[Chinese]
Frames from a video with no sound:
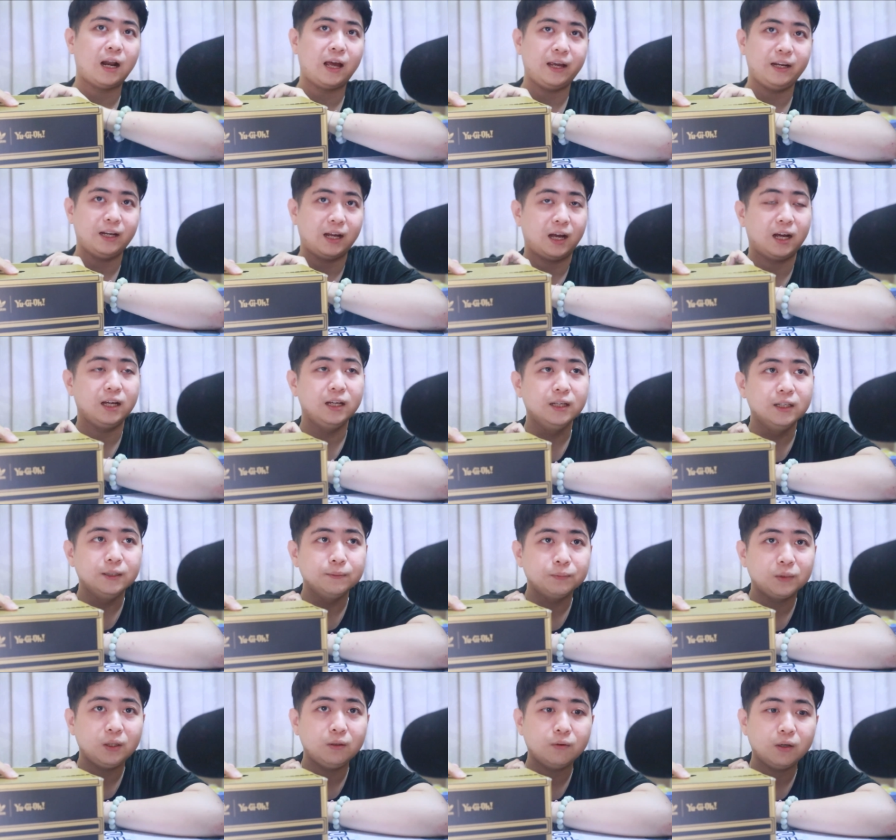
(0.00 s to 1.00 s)
来拿，
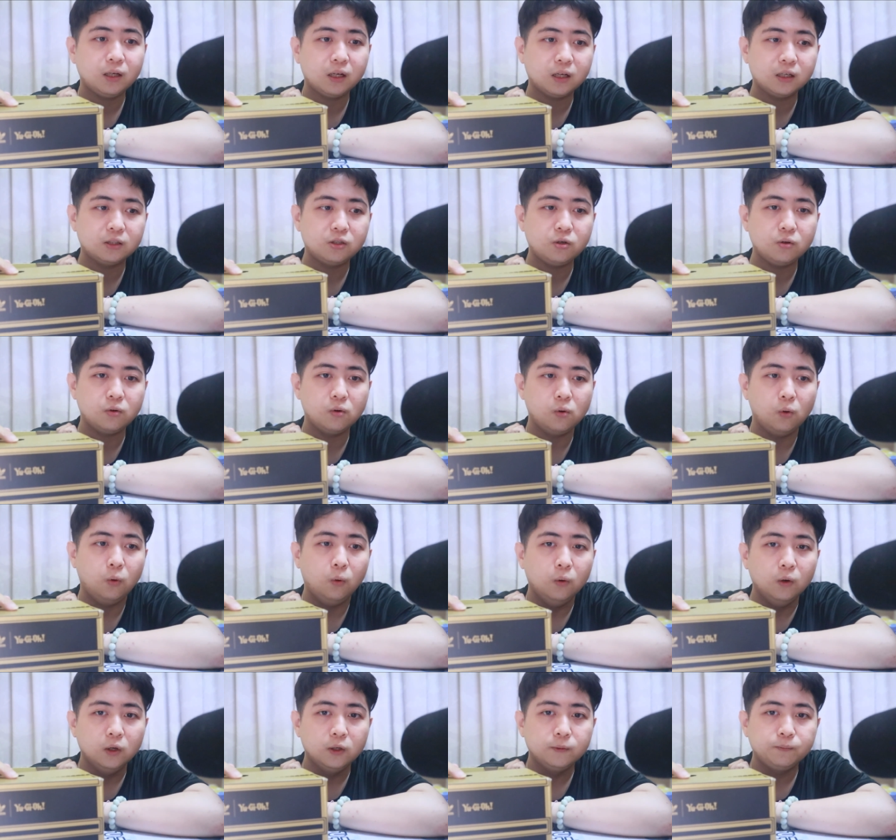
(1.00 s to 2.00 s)
因为呢，就
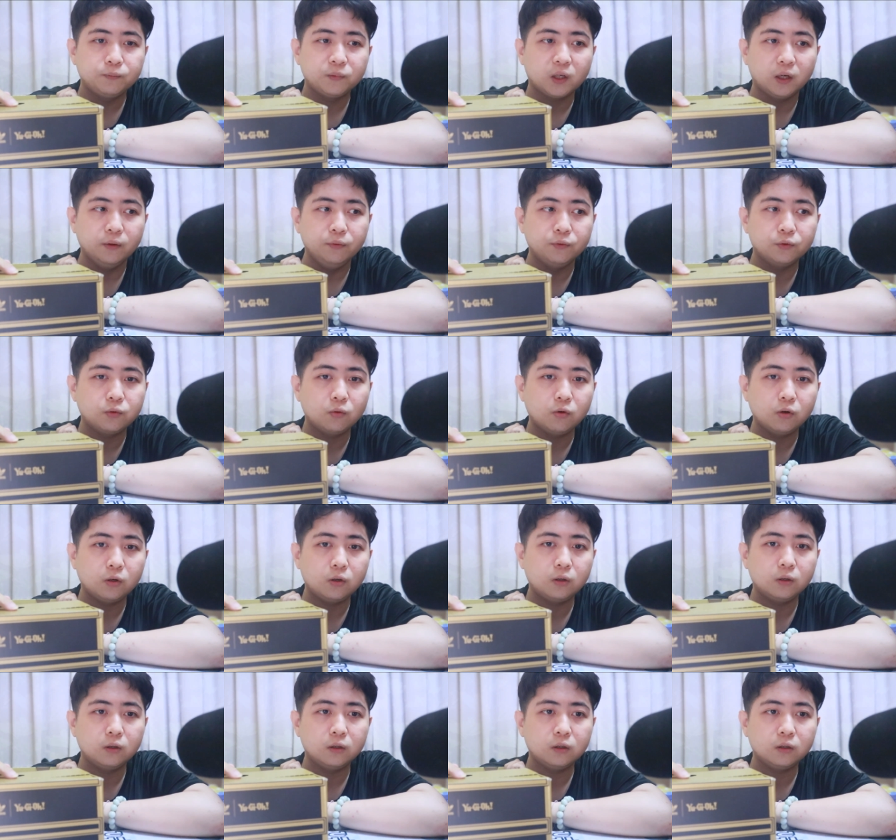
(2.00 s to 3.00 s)
很
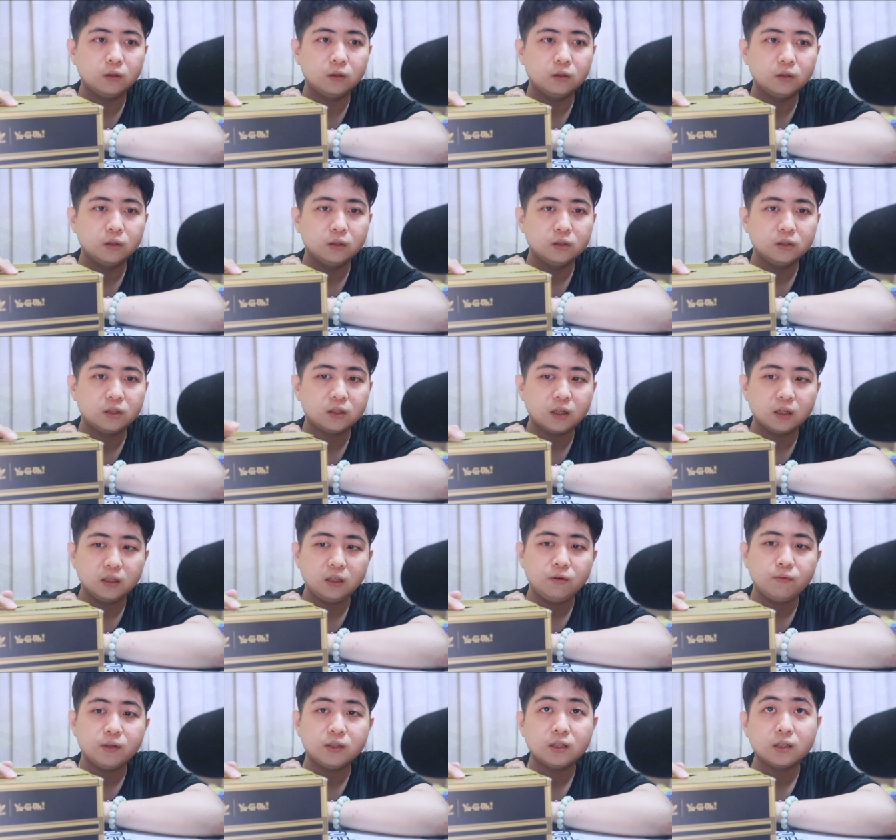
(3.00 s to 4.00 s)
多这个，
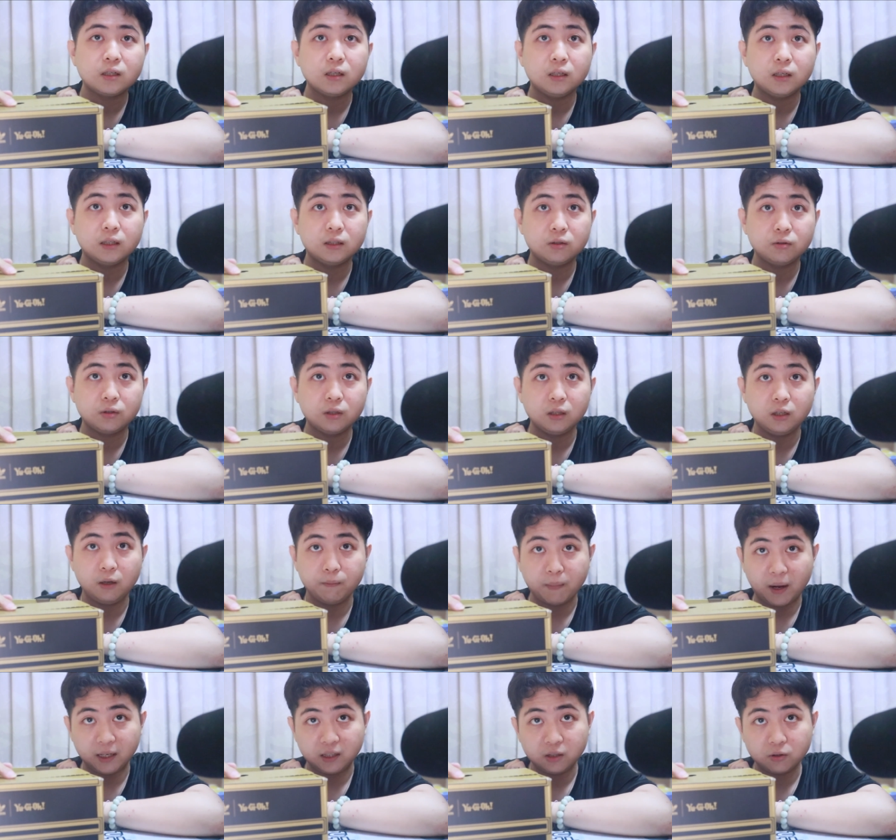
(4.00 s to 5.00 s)
因为这个呢，就是你
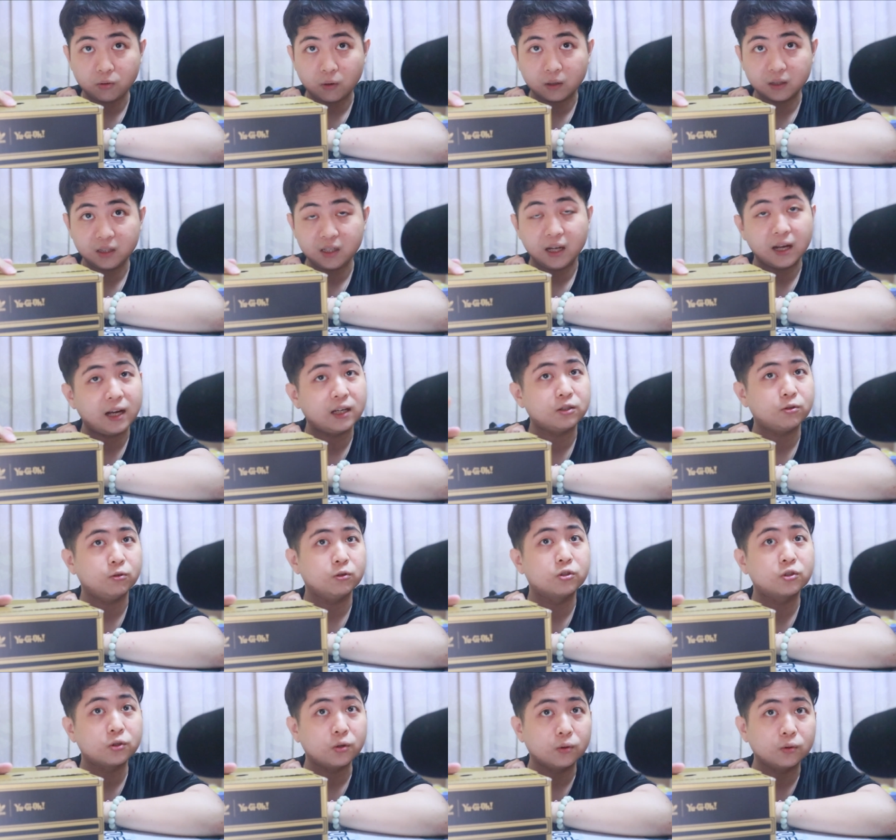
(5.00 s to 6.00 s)
买这双鞋，它说
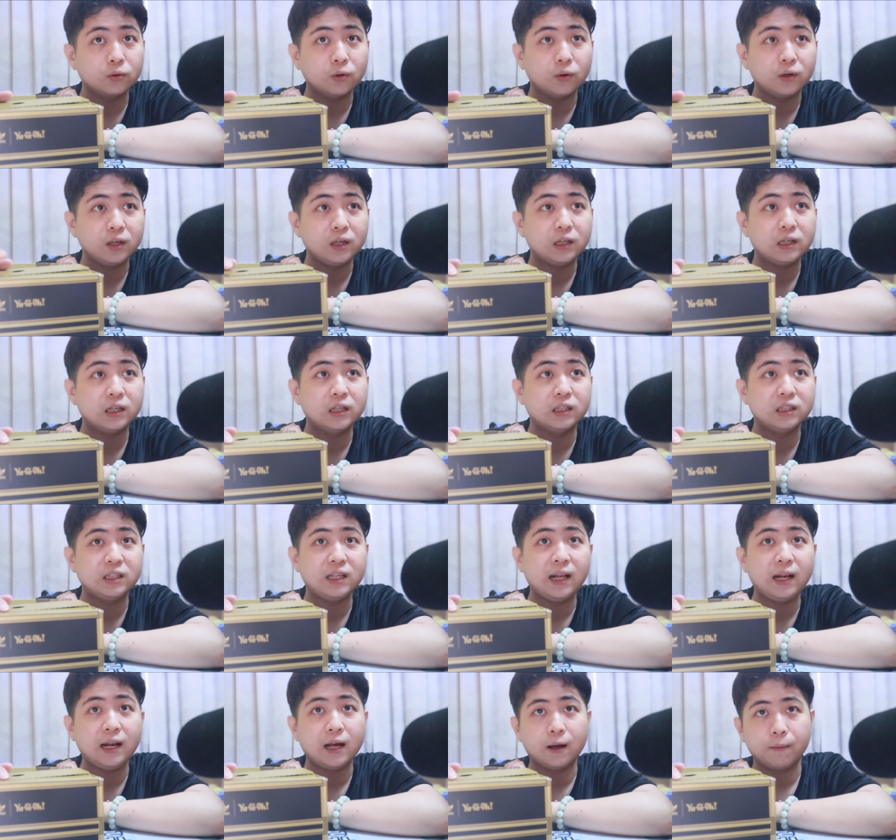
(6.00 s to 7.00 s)
送的一个
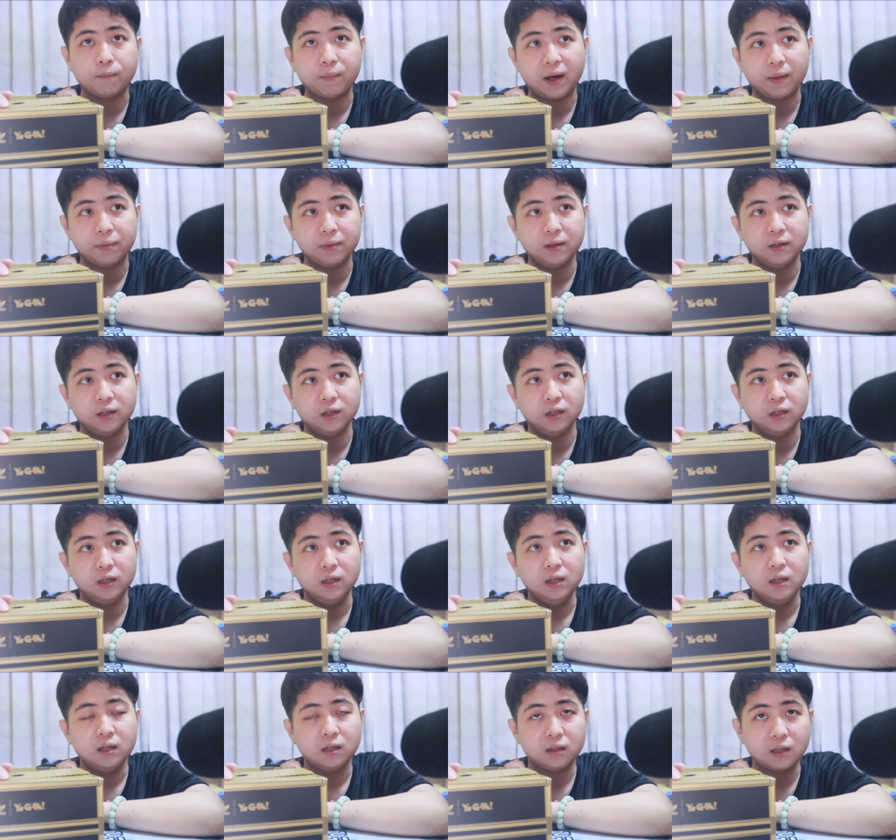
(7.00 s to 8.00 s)
限量版的
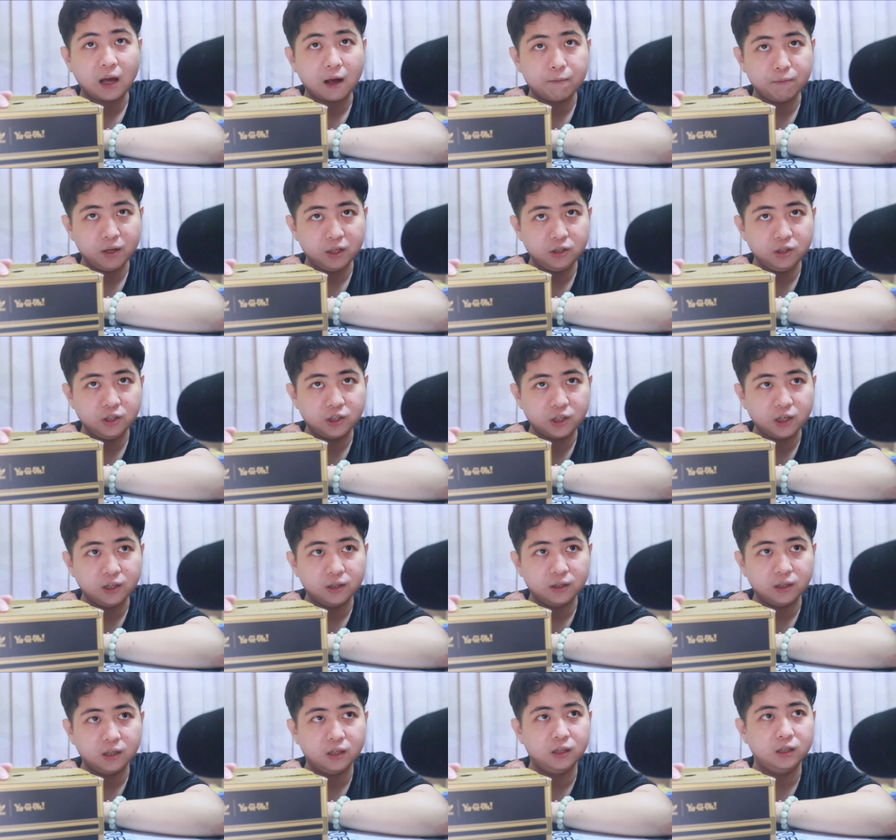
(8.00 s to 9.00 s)
Dark
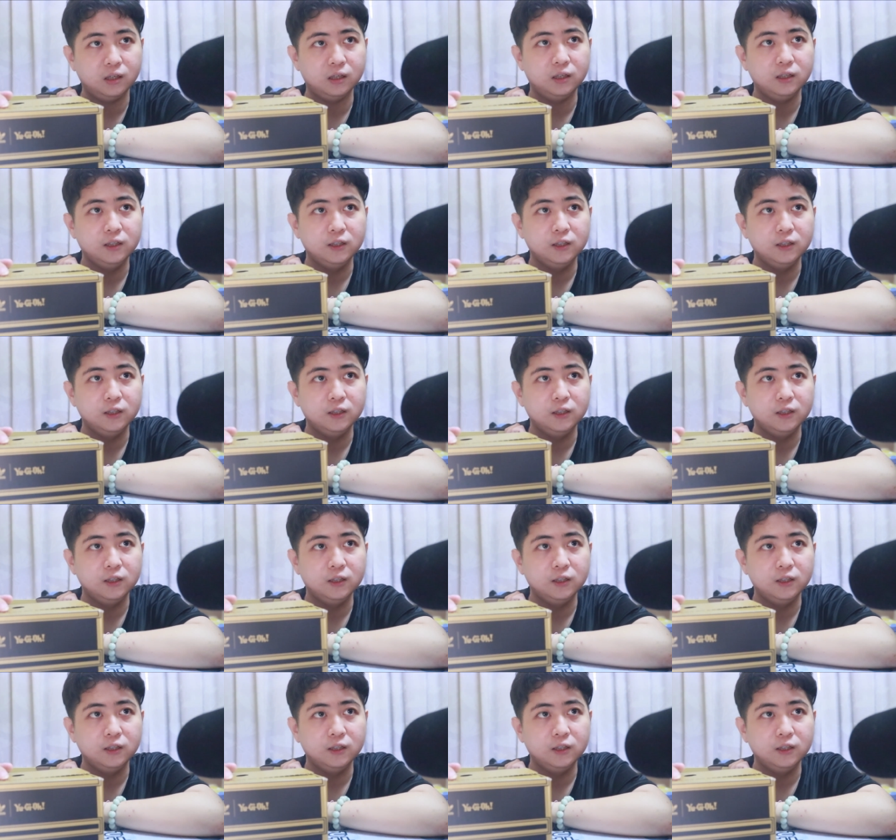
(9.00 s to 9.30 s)
Magician 的。